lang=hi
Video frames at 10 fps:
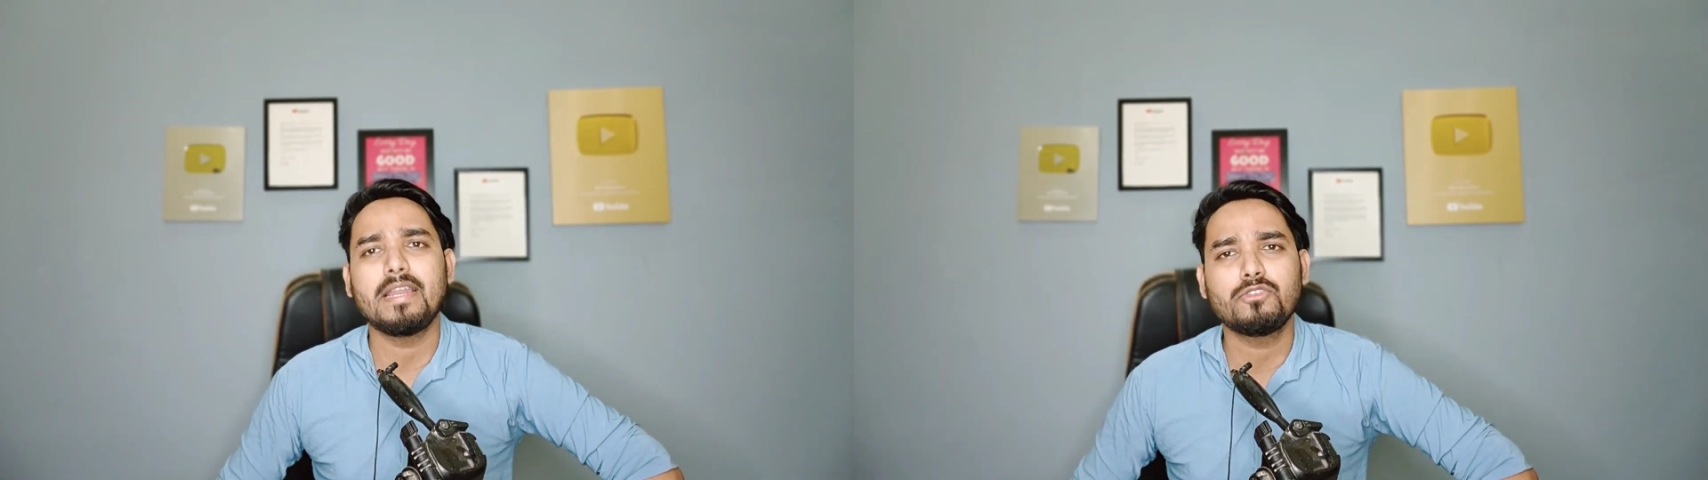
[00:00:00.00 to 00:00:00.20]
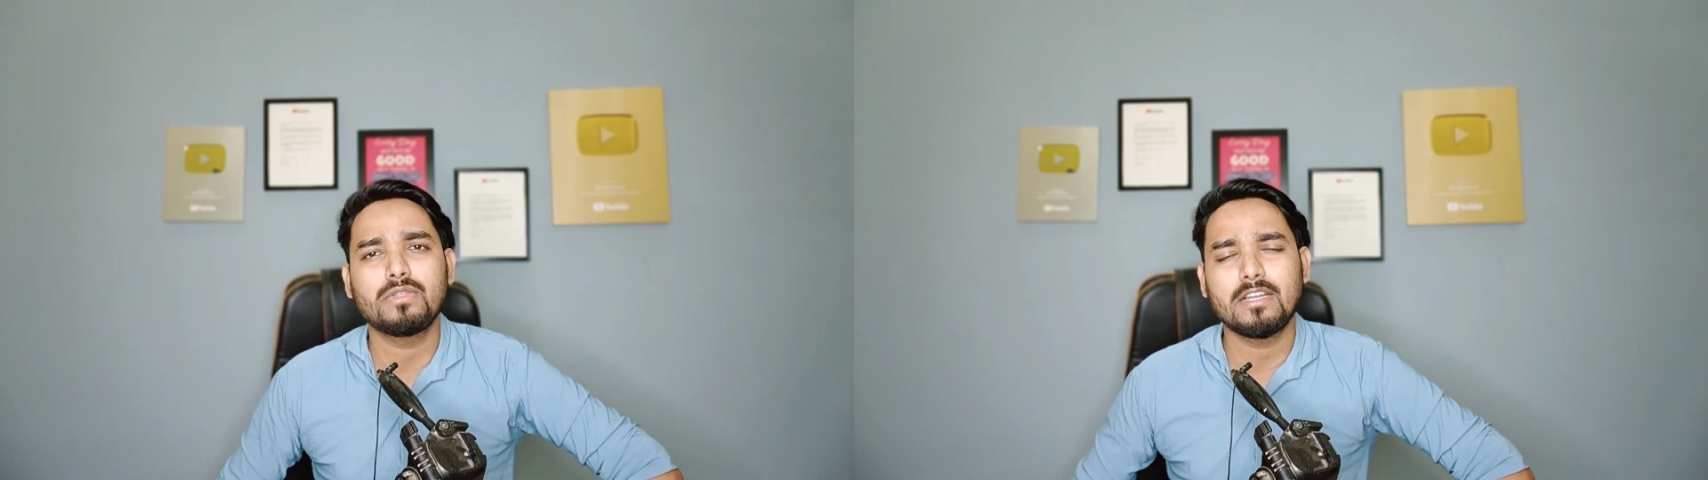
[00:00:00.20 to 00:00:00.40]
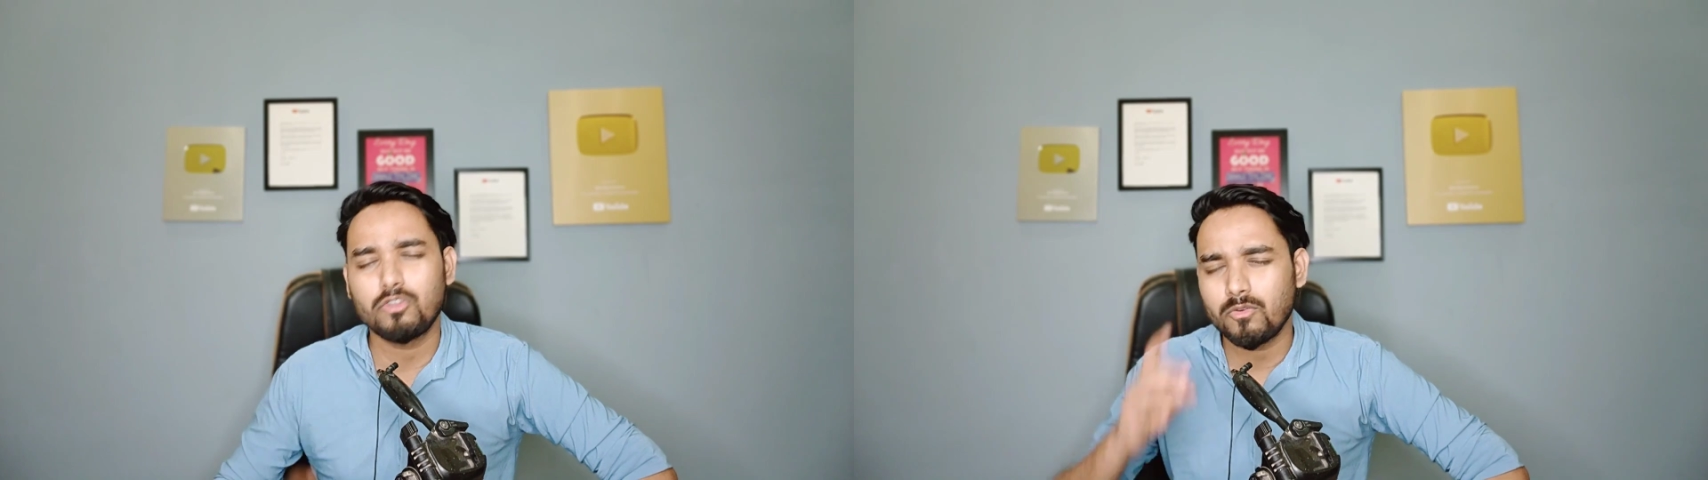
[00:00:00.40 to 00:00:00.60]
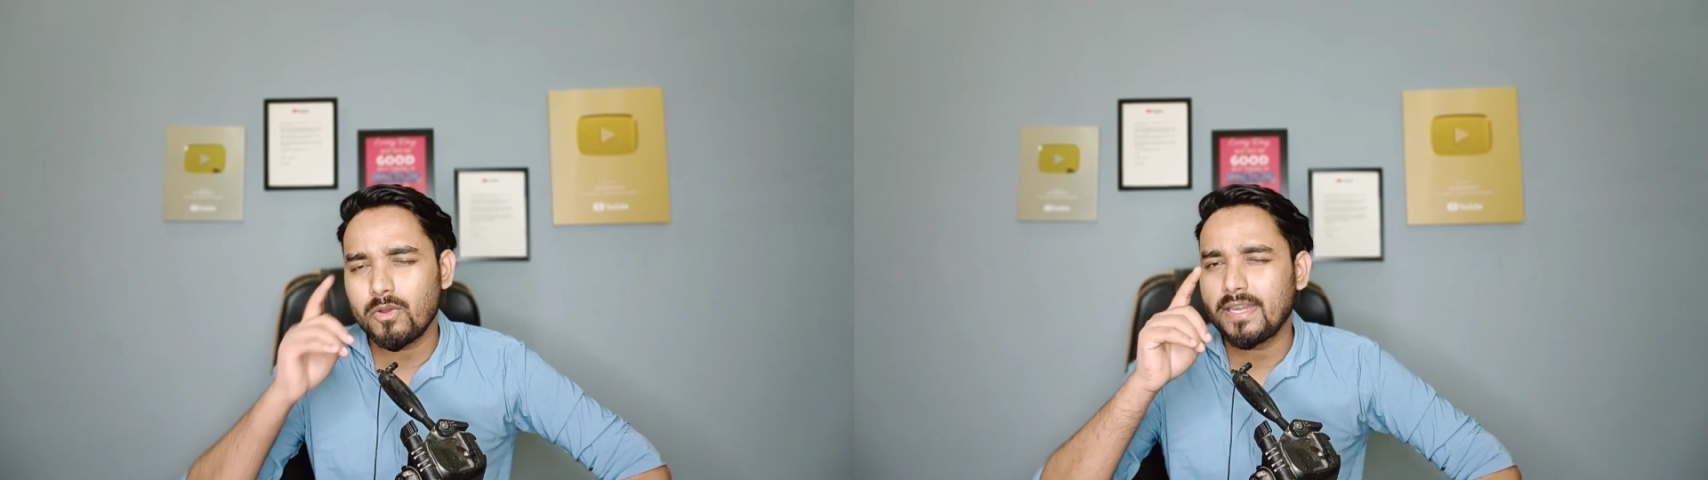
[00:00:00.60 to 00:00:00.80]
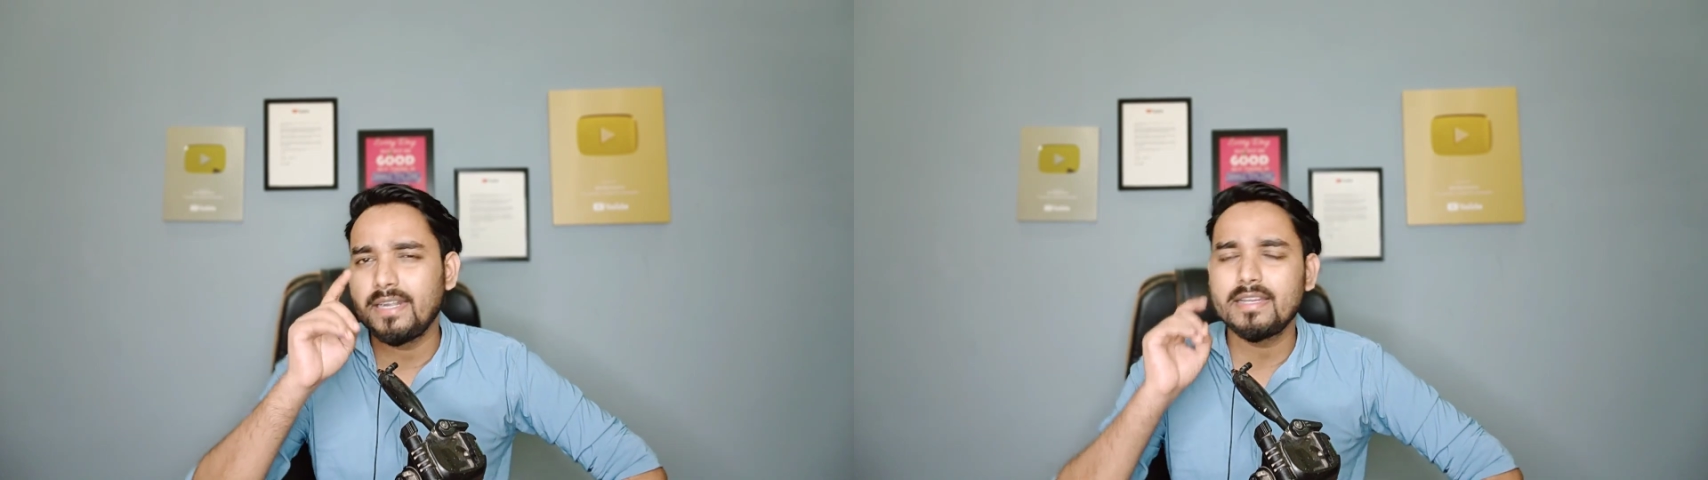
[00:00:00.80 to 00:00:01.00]
माइनस होते रहते हैं और
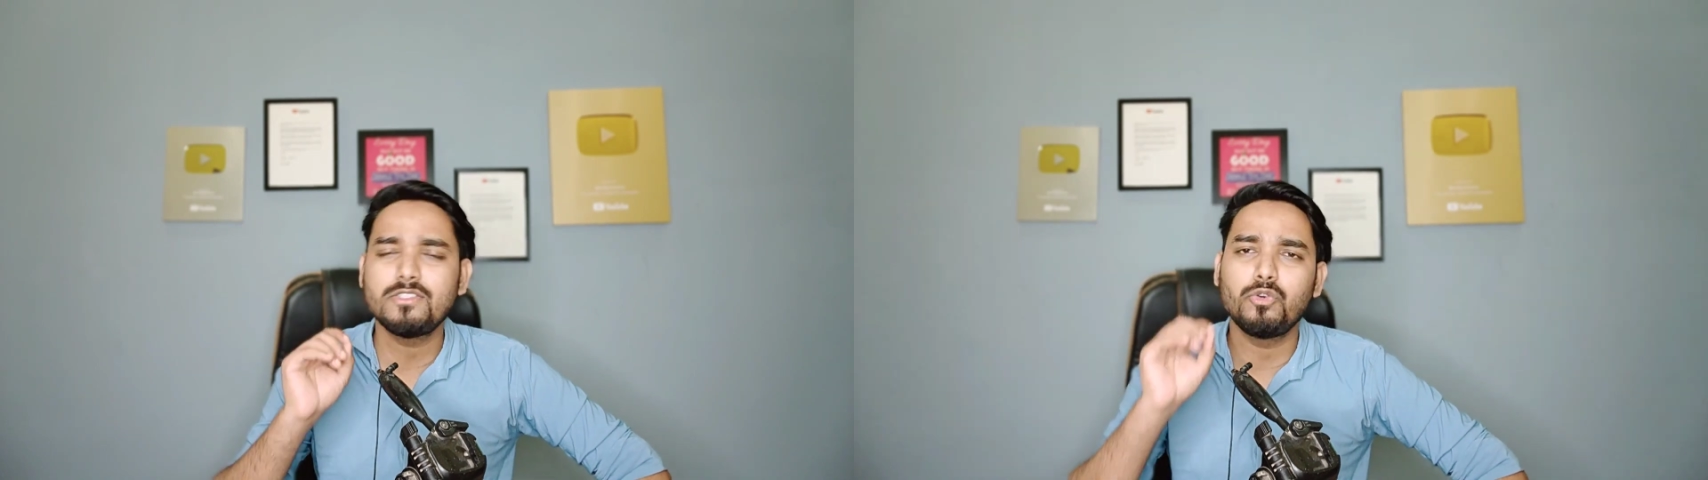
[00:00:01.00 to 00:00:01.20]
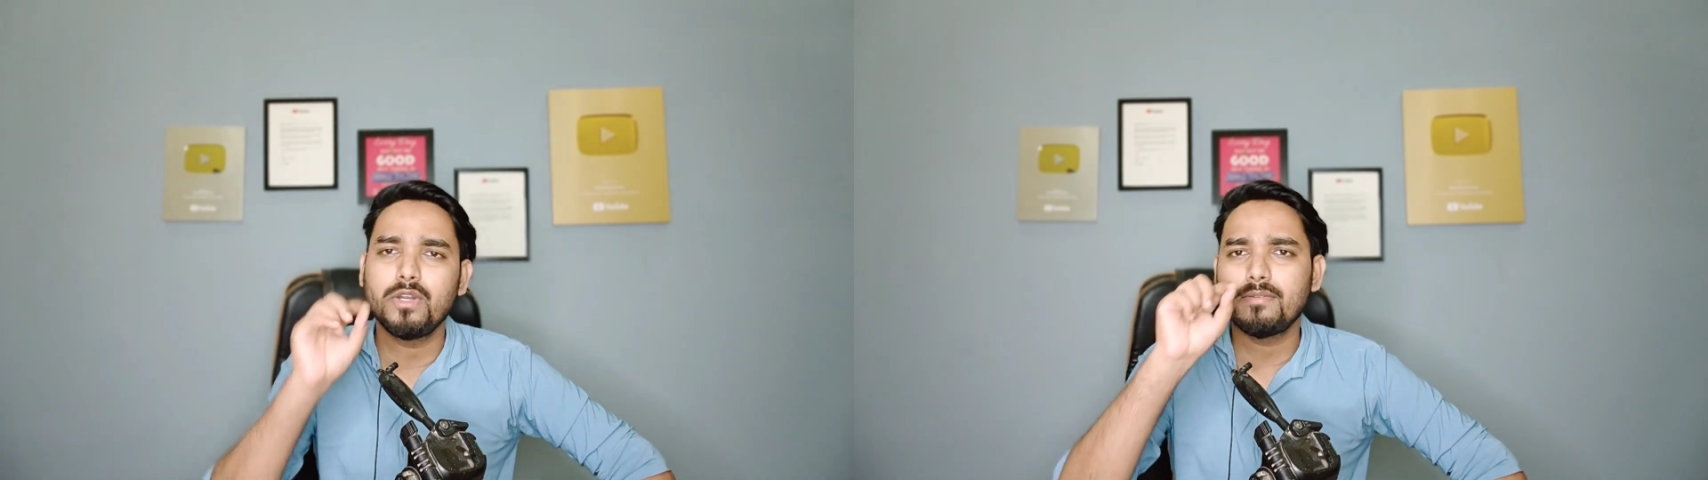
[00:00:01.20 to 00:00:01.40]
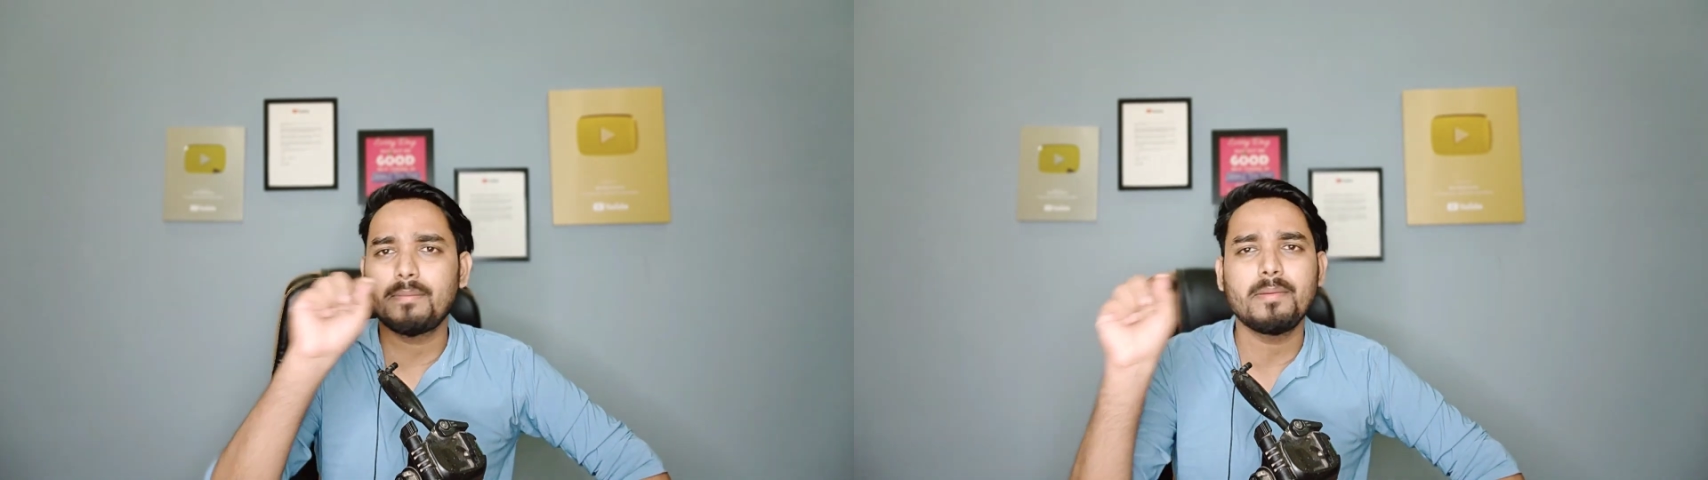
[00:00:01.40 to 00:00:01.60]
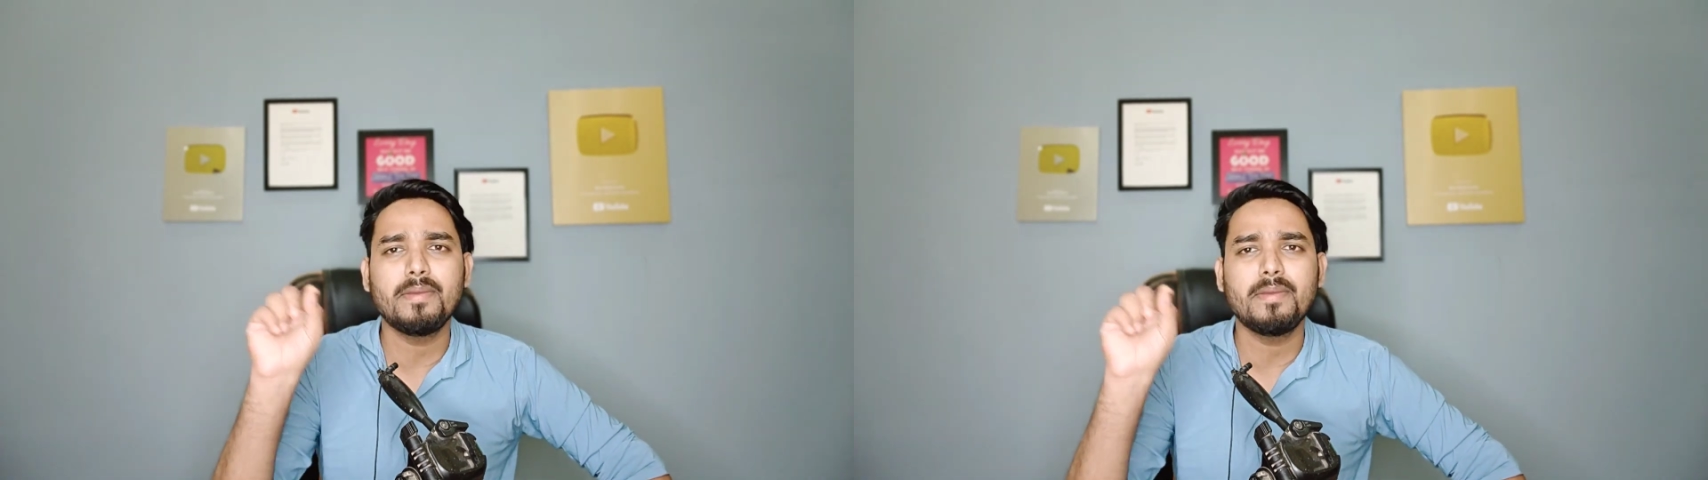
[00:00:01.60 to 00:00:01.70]
वो क्रिएटर स्टूडियो वहाँ पे